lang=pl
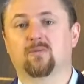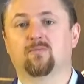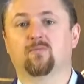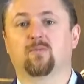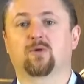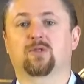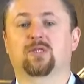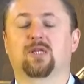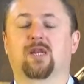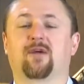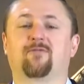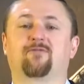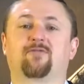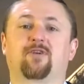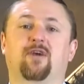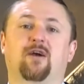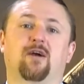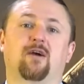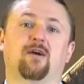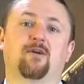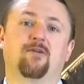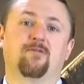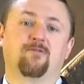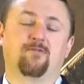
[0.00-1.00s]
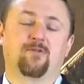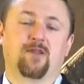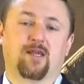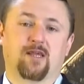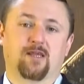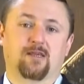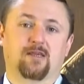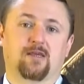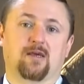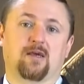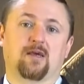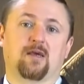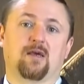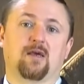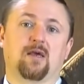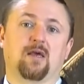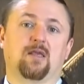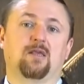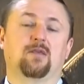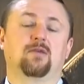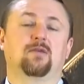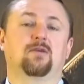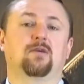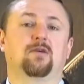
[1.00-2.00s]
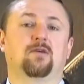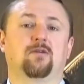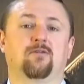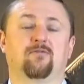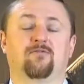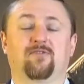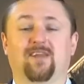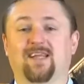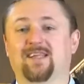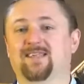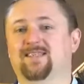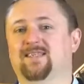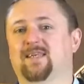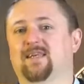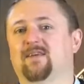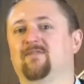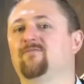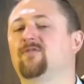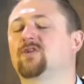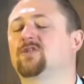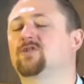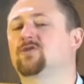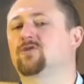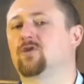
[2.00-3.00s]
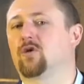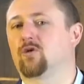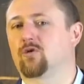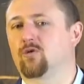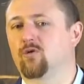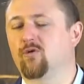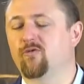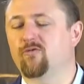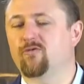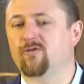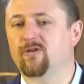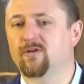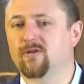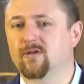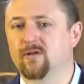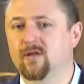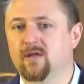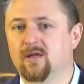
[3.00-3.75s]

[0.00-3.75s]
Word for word: bo trafia w, rękę, e, w ręce inwestorów,